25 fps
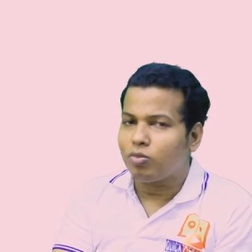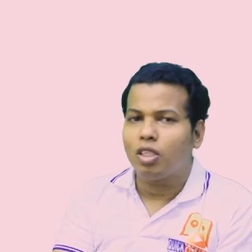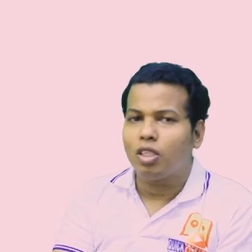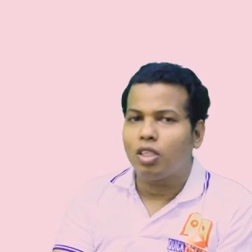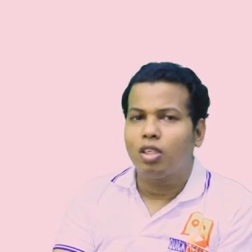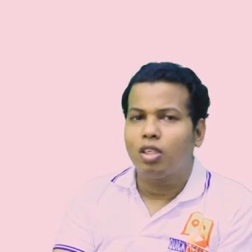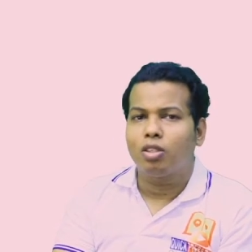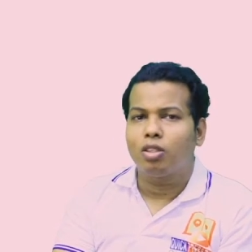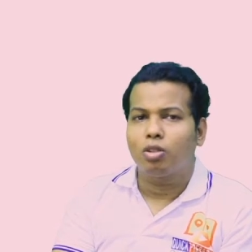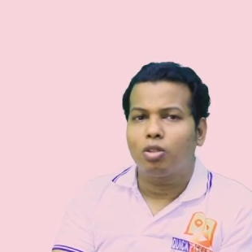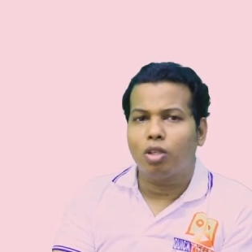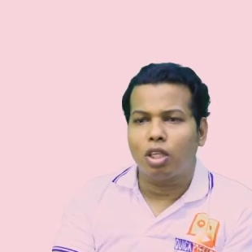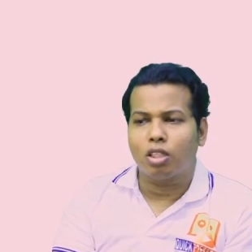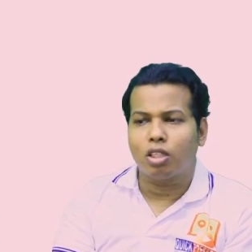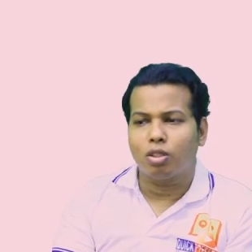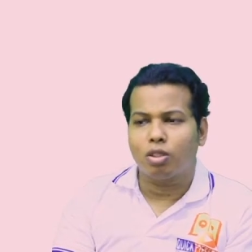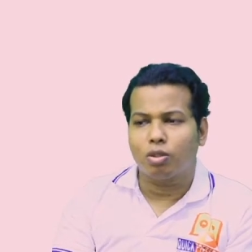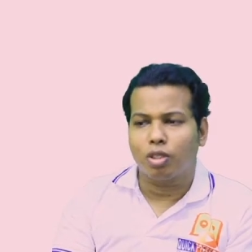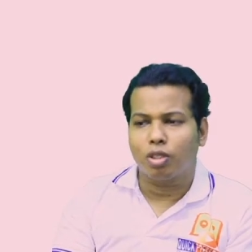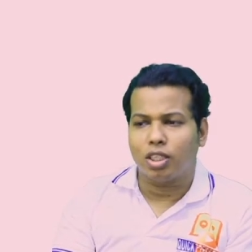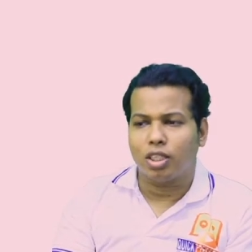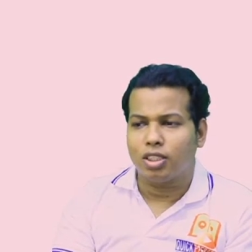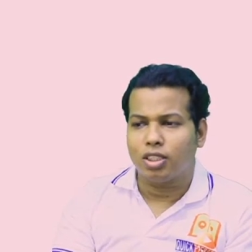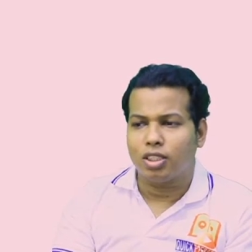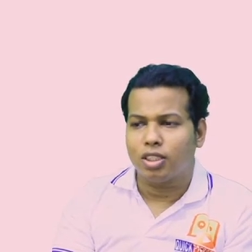ধনাত্মক
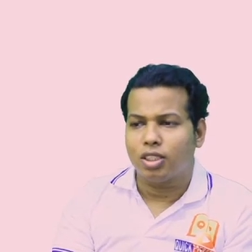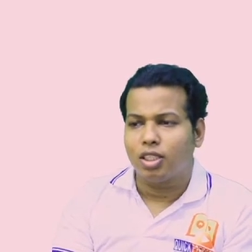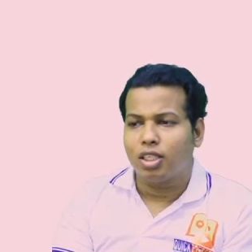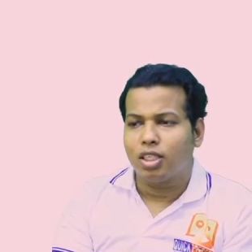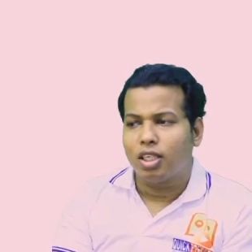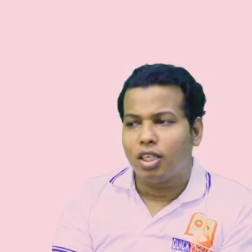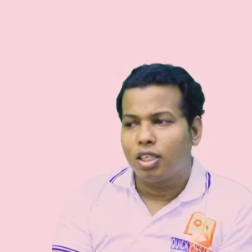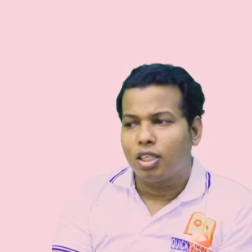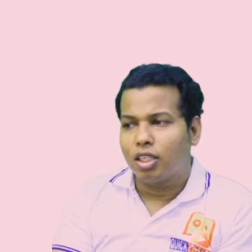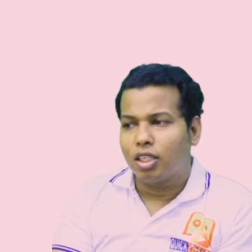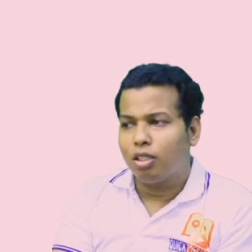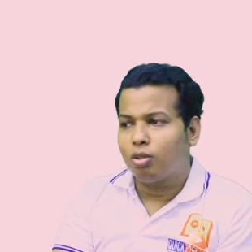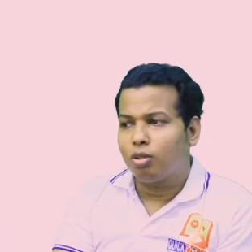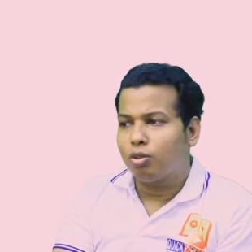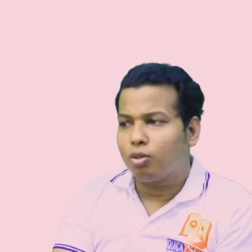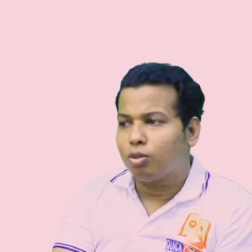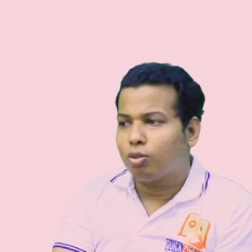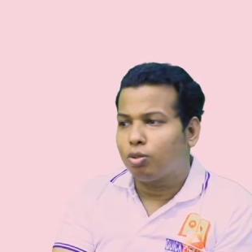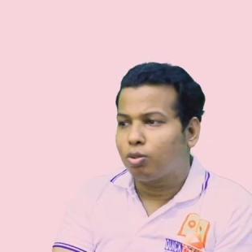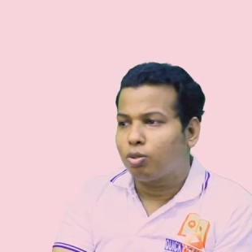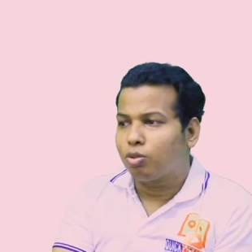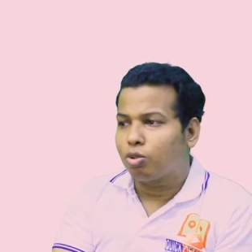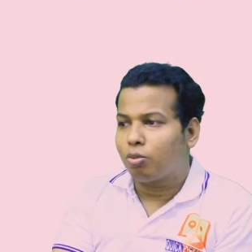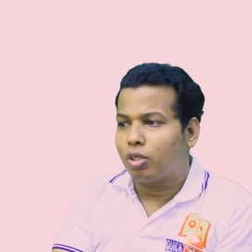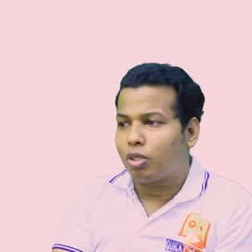রাশি কিন্তু
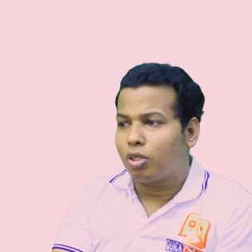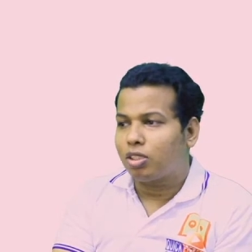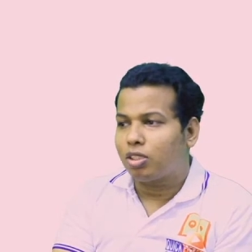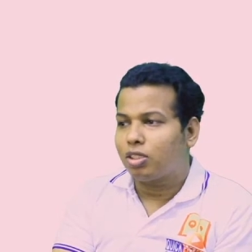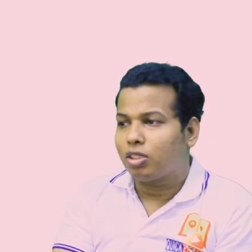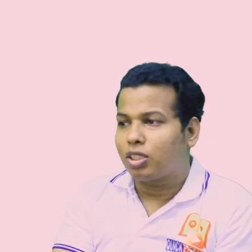তোমার